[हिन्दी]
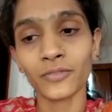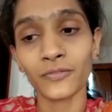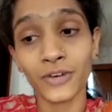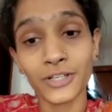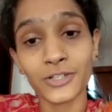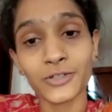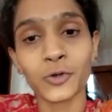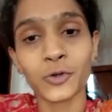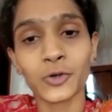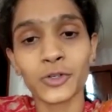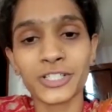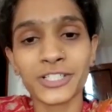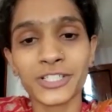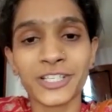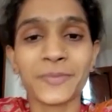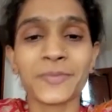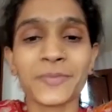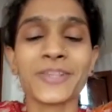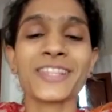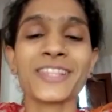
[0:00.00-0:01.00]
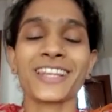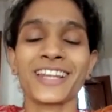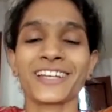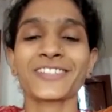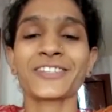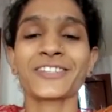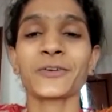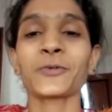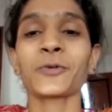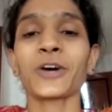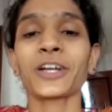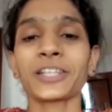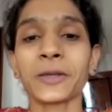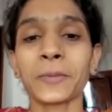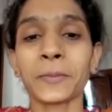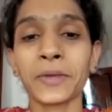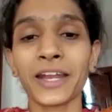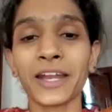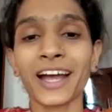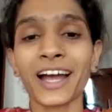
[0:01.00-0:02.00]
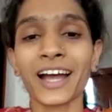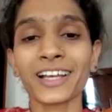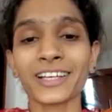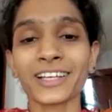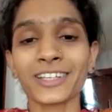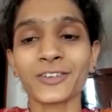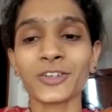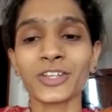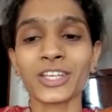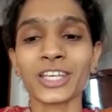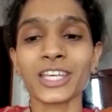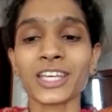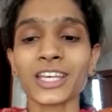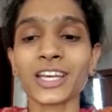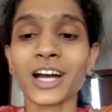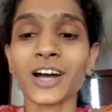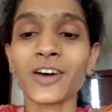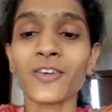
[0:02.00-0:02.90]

फर्स्ट ऑडिशन में सिलेक्शन हुआ था मेरा क्योंकि